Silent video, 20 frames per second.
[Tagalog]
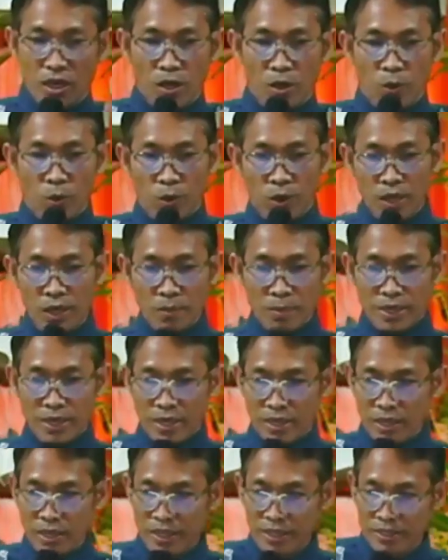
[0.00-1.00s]
Well,
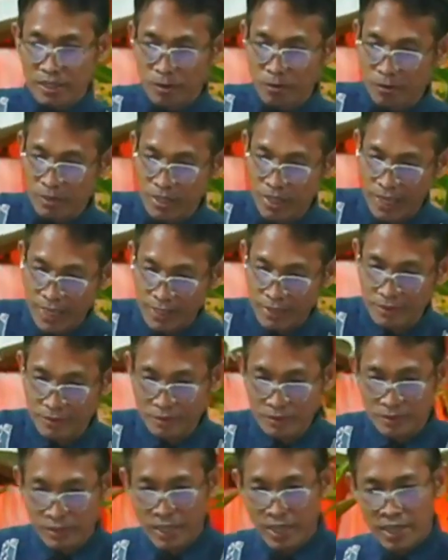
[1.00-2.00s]
makarelate ako dyan
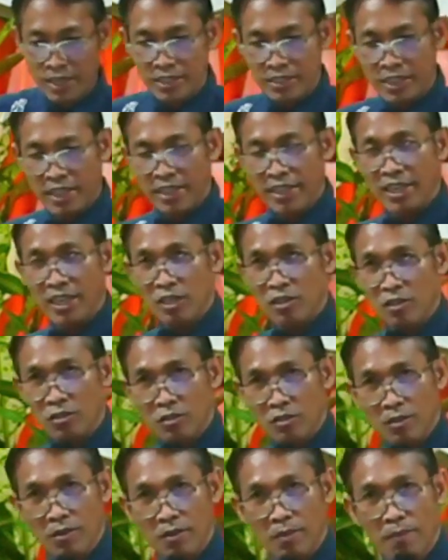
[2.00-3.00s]
dahil isa rin
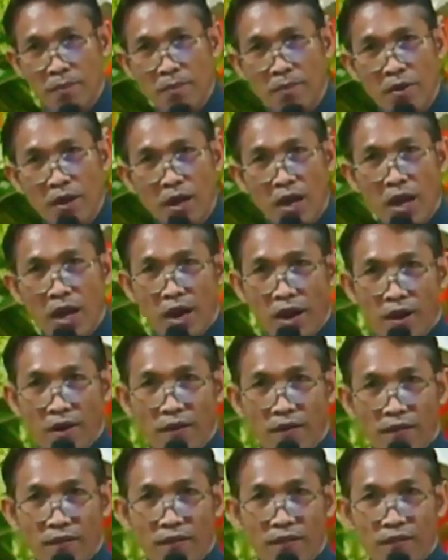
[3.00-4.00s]
akong
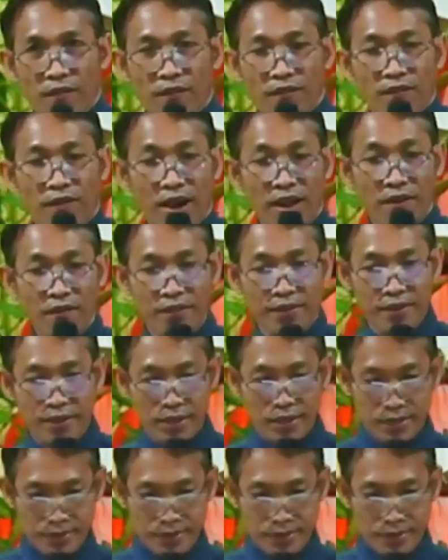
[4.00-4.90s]
farmer.